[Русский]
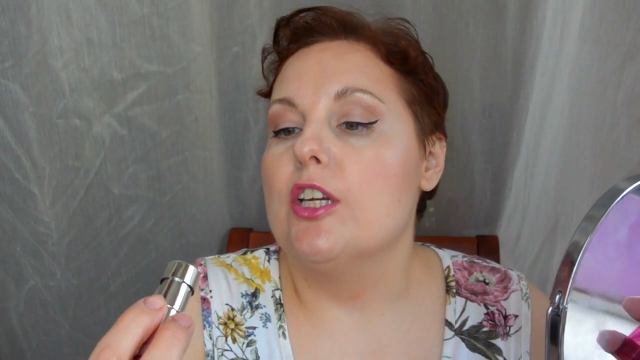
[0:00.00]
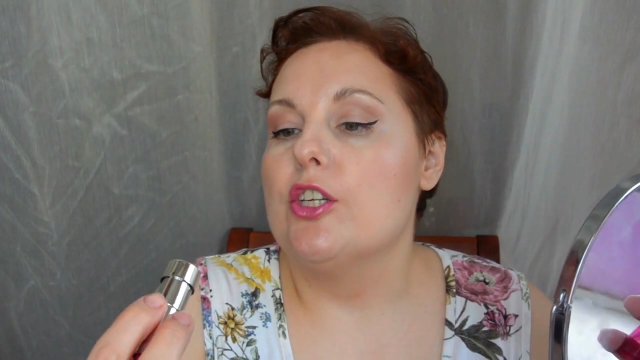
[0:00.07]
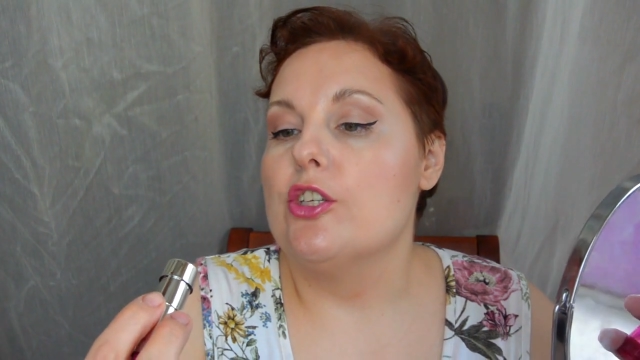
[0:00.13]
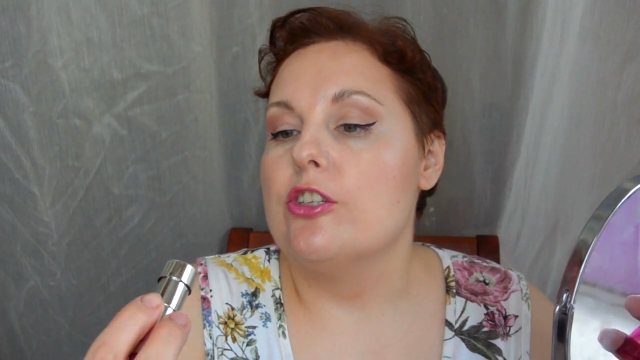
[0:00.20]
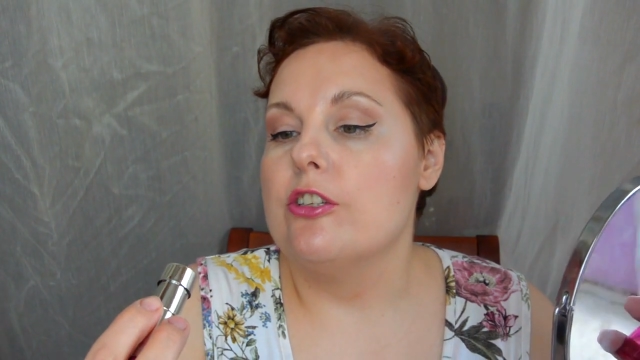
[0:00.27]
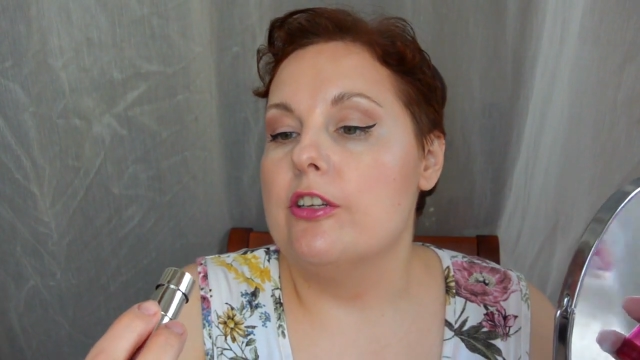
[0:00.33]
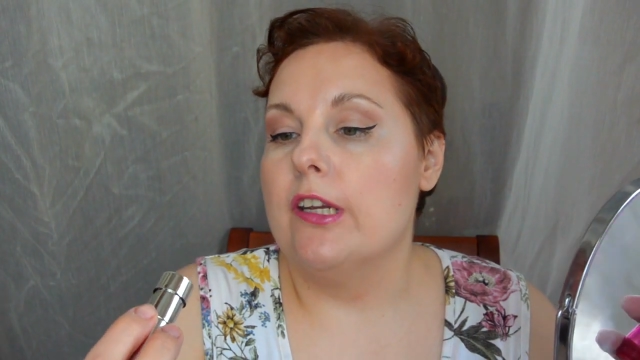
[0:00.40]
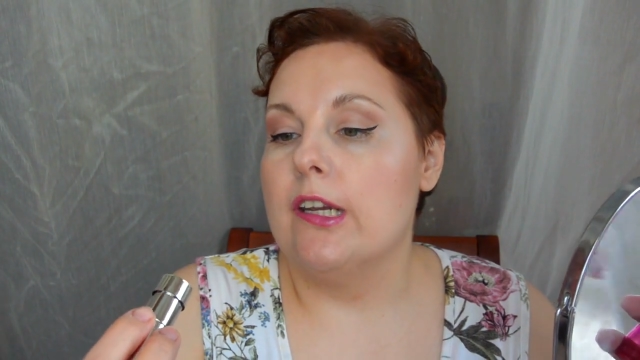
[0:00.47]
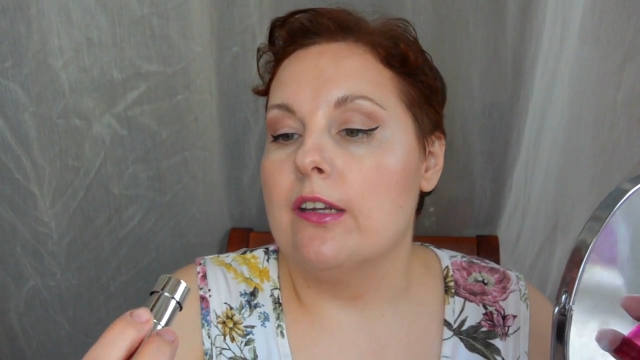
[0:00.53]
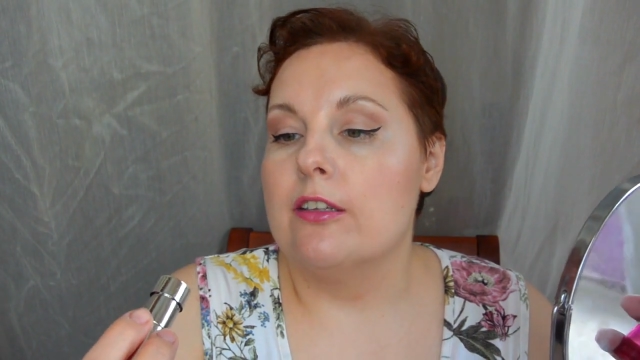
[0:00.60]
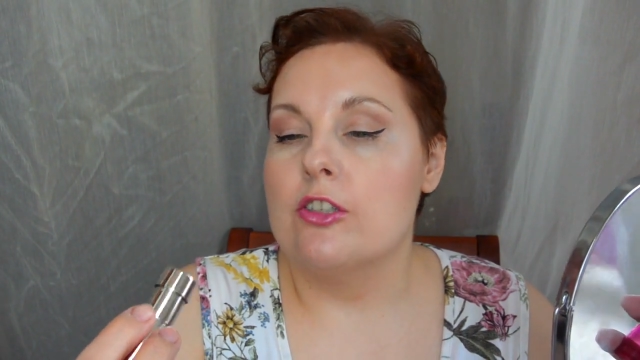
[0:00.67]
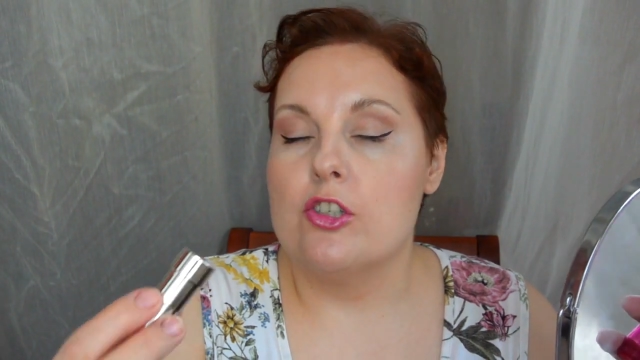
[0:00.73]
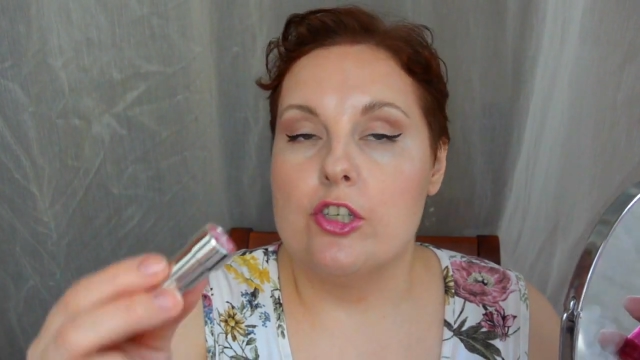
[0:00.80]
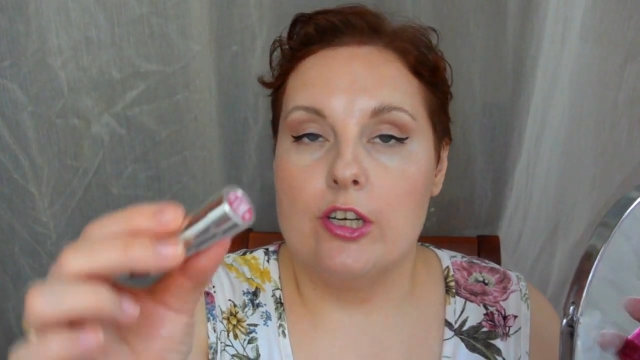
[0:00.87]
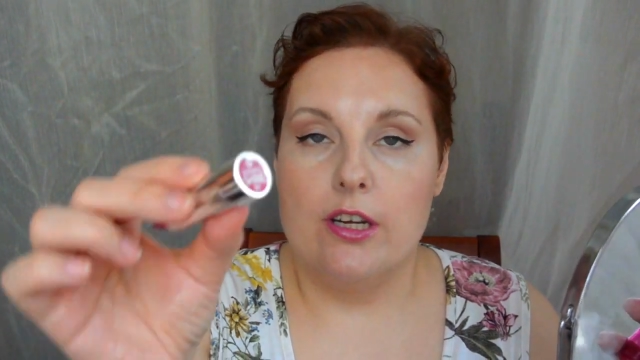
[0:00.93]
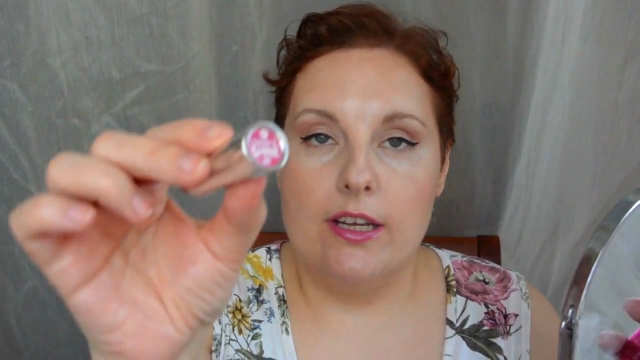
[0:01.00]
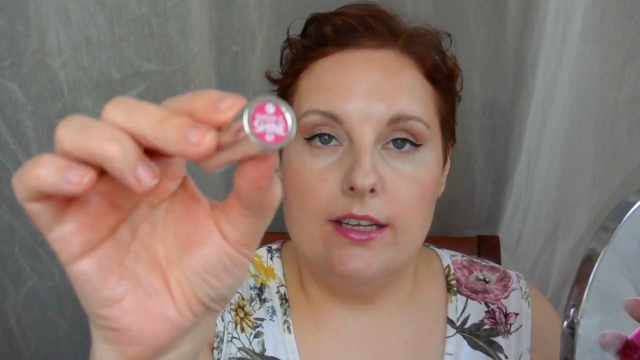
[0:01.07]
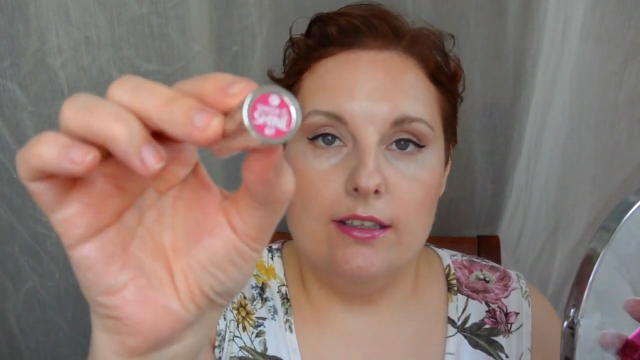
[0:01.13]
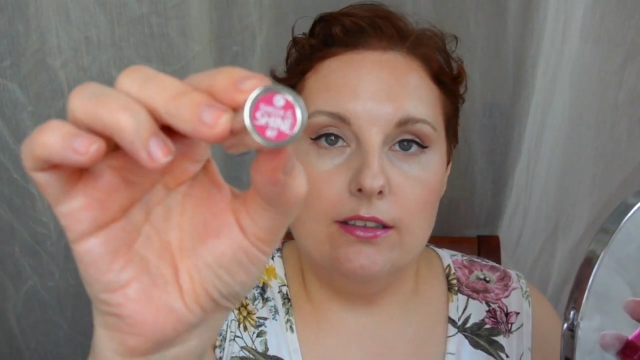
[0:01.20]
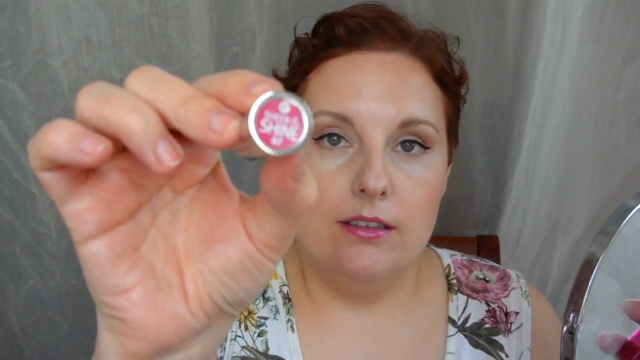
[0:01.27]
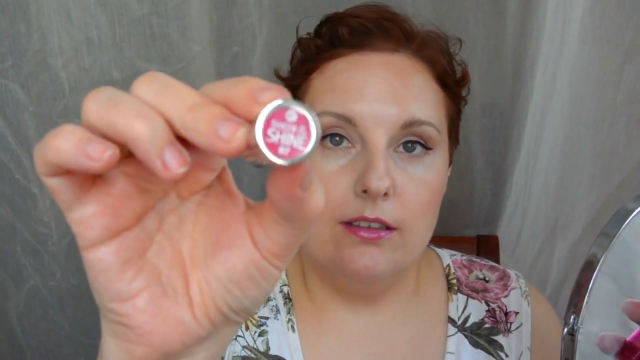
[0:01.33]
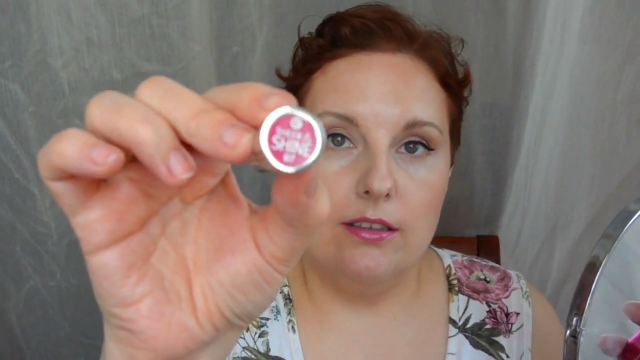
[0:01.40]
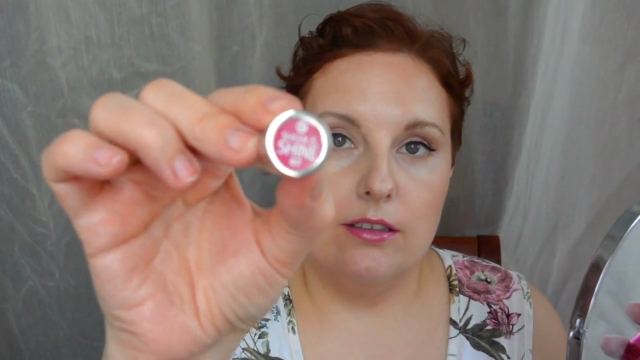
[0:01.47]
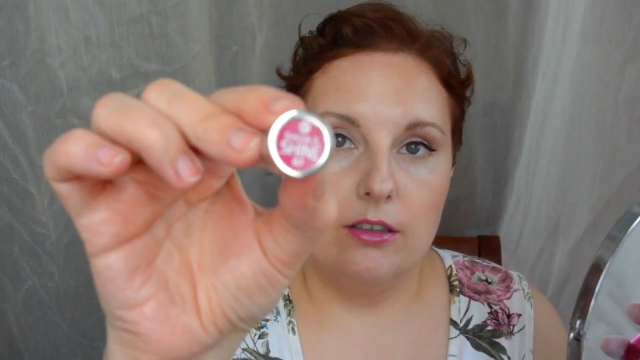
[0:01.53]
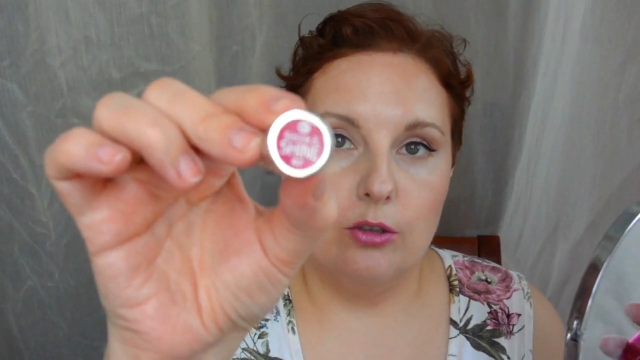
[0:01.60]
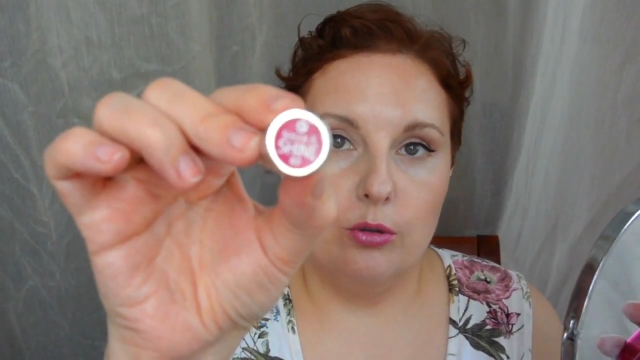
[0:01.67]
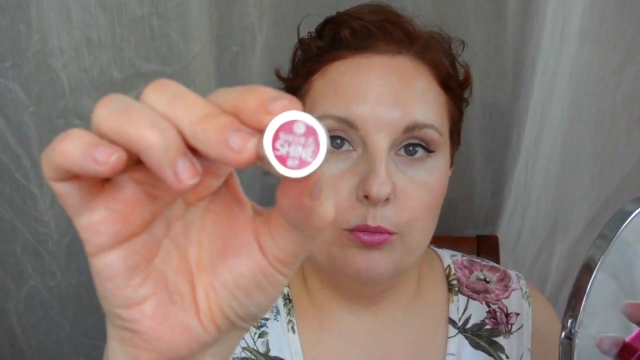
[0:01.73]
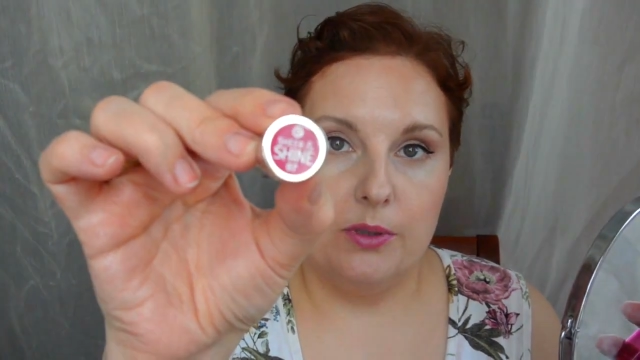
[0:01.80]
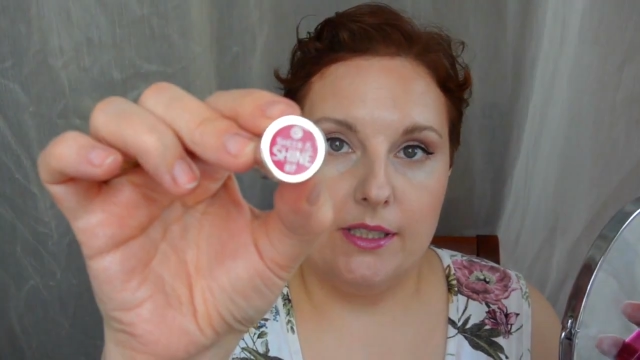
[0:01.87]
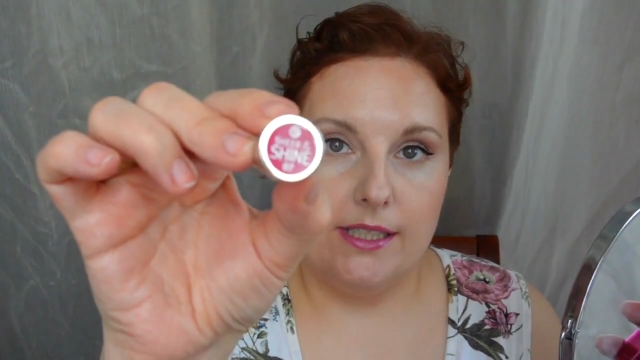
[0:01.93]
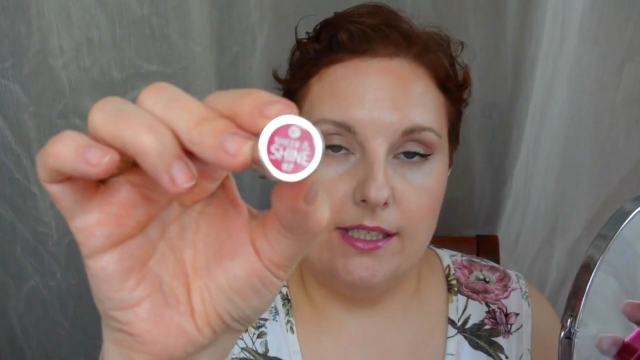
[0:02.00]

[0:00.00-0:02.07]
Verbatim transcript: She and Shine номер